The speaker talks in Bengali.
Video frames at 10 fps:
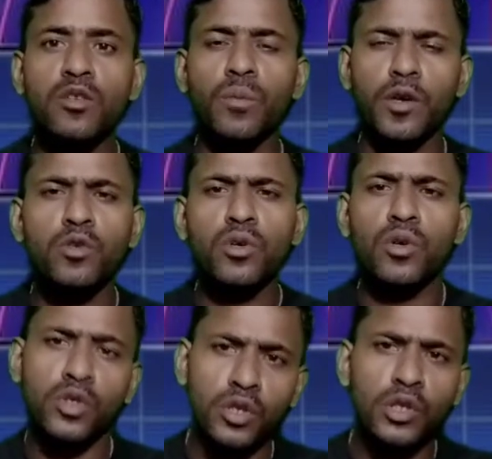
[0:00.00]
কিছু মানুষ
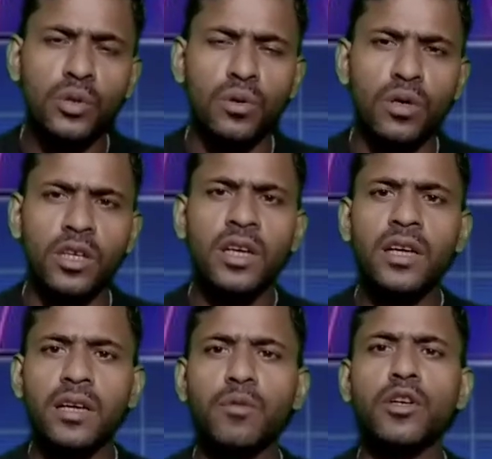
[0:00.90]
হলো সচেতন হয়
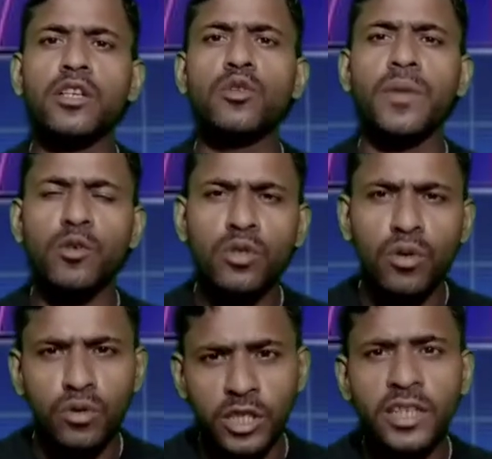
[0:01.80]
এবং কিছু মানুষ
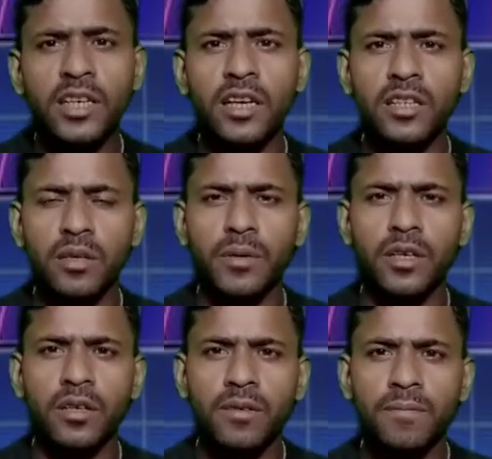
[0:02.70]
হলো শিক্ষা নিতে
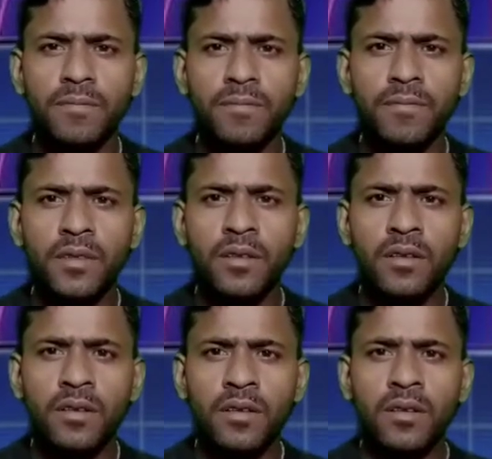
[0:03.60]
পারে
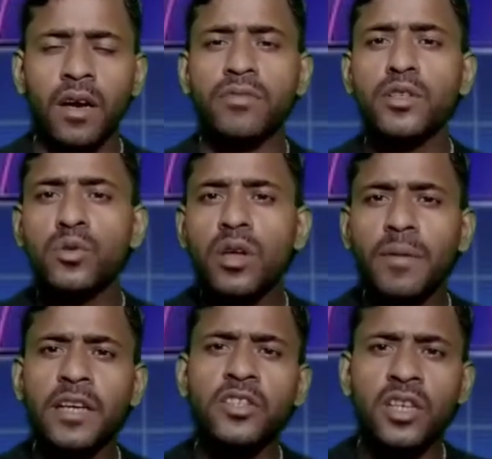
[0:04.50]
আপনি যদি
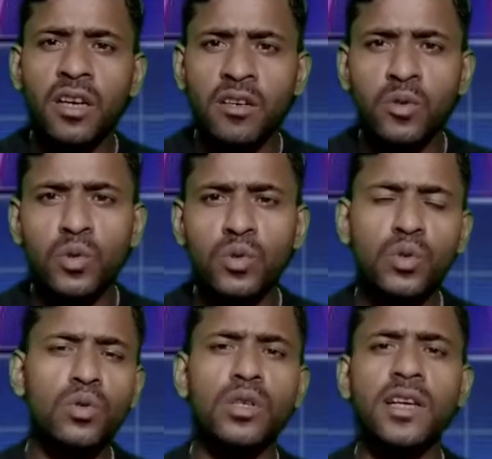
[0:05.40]
আমার এই চ্যানেলে নতুন
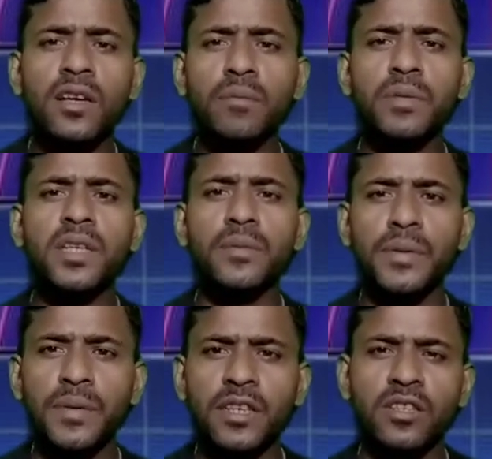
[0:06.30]
যুক্ত হয়ে থাকেন
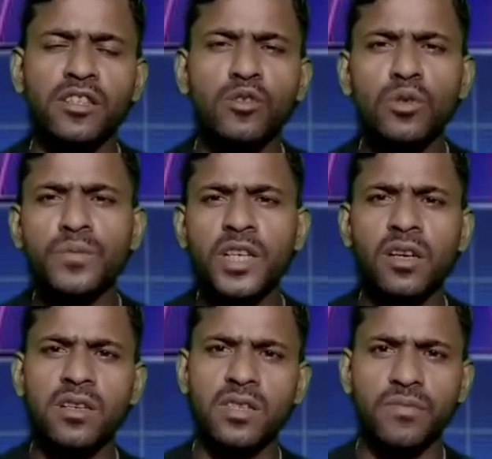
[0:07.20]
পিটিভি ভিডিও ইউটিউব
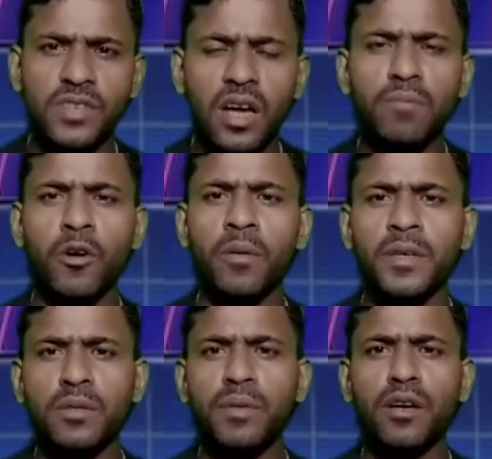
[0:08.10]
চ্যানেলটি সাবস্ক্রাইব করে
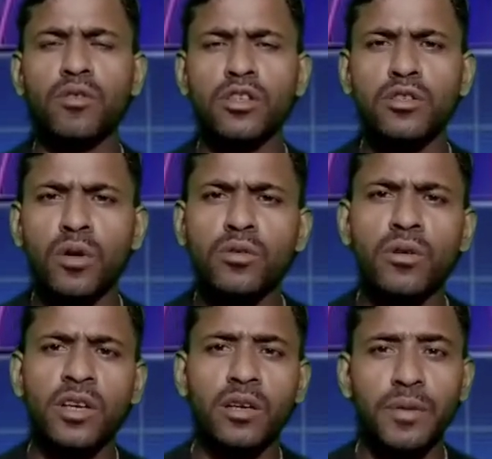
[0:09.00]
পাশে বেল ঘন্টাটি অন
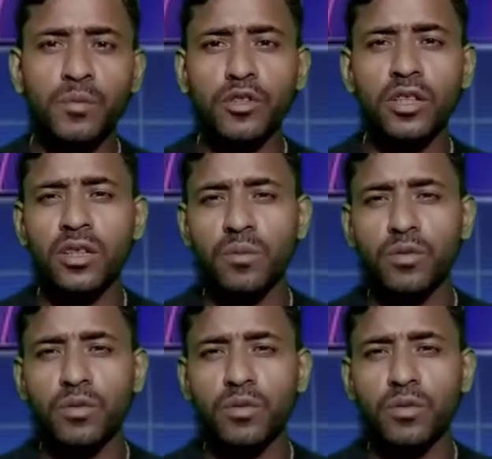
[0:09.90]
করে রাখবেন প্রতিদিন